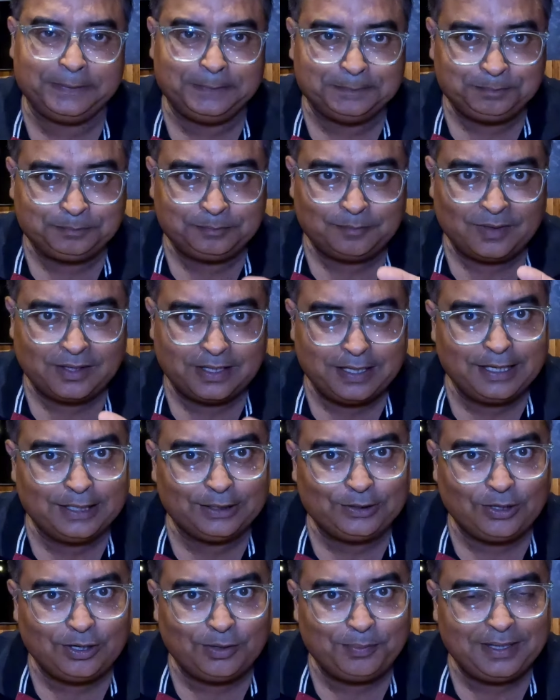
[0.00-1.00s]
নেই কী
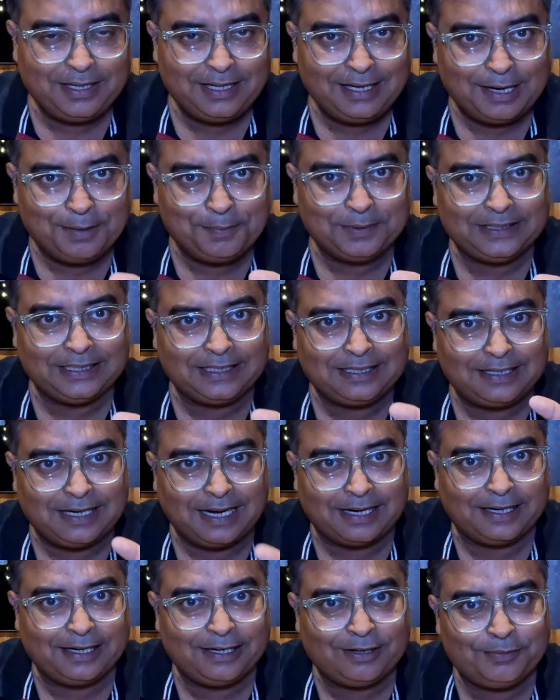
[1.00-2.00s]
হতে হবে আমাদের
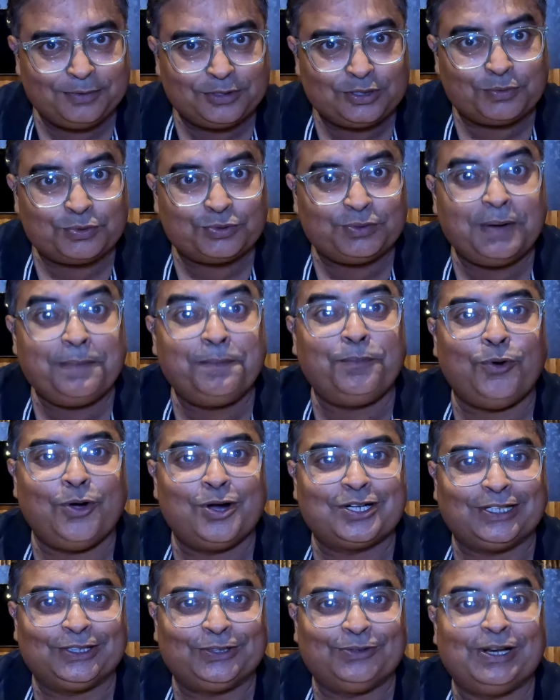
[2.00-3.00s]
টার্গেট হবে সবসময়
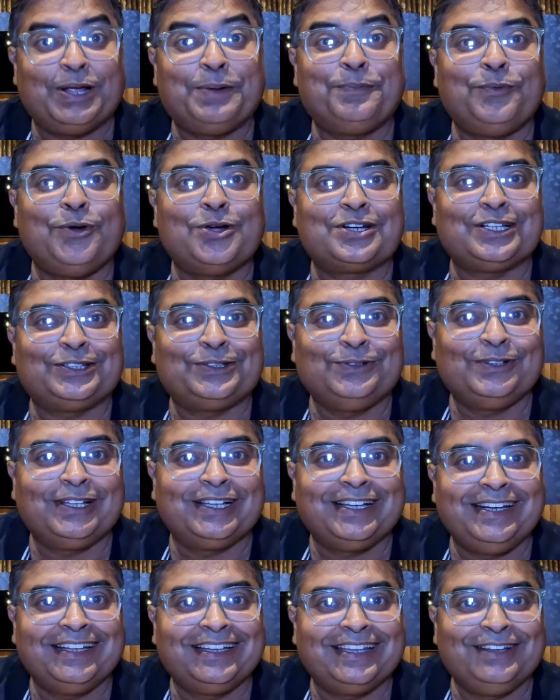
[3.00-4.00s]
পয়সা তোলা আর পয়সা
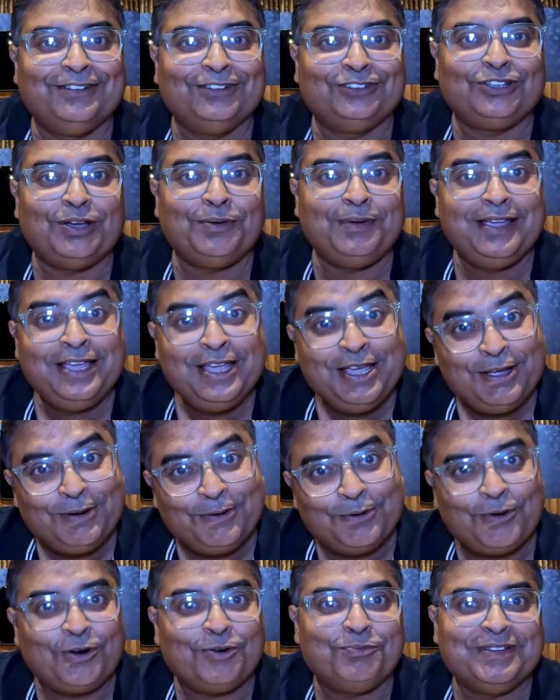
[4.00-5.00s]
তুলতে গেলে কী করতে হবে
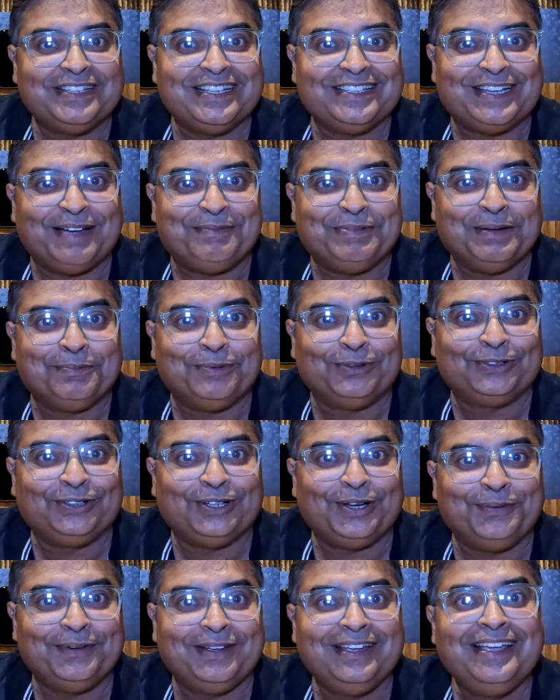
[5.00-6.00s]
ননভেজে ঝাঁপিয়ে
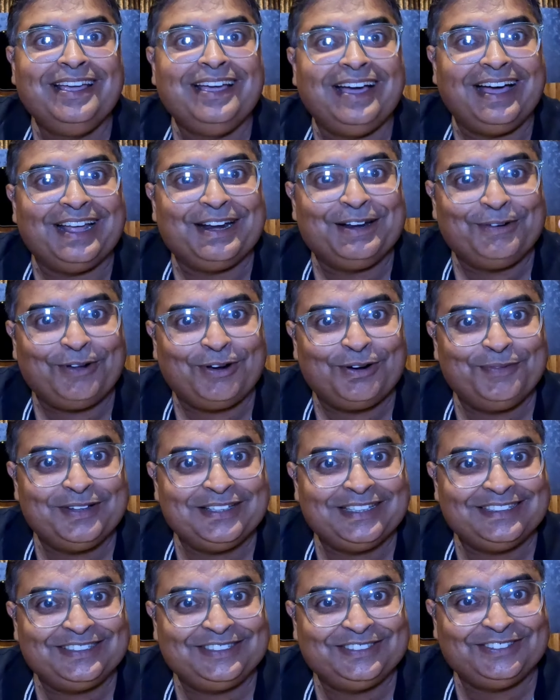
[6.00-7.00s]
পড়তে হবে আর
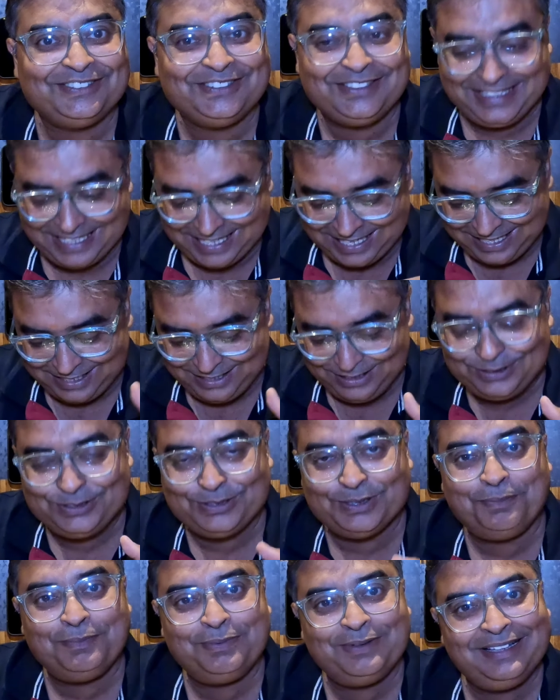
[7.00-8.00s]
ননভেজের জন্যই এখানে
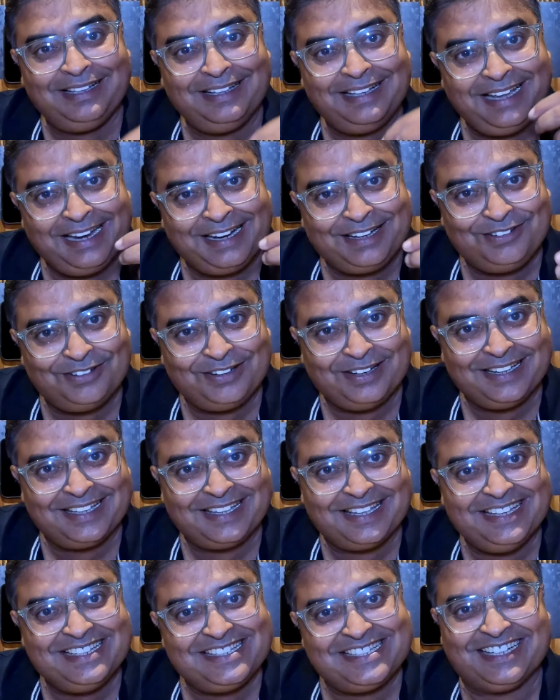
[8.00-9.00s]
স্যুপ একটুখানি
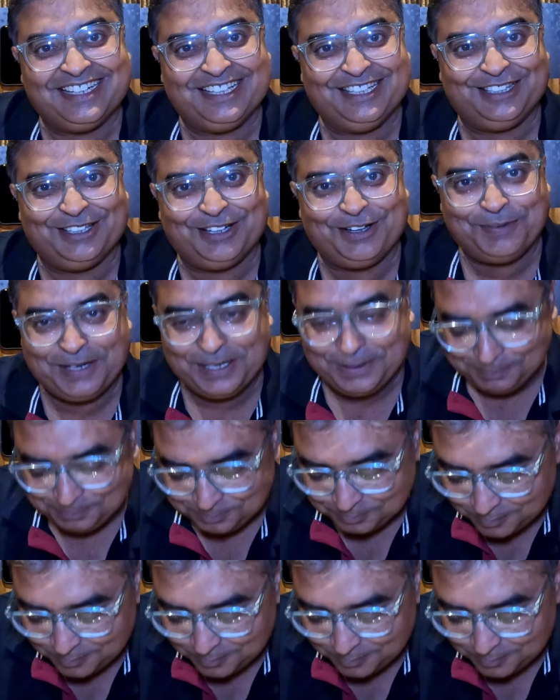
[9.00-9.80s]
খেয়েই ছেড়ে দিতে হবে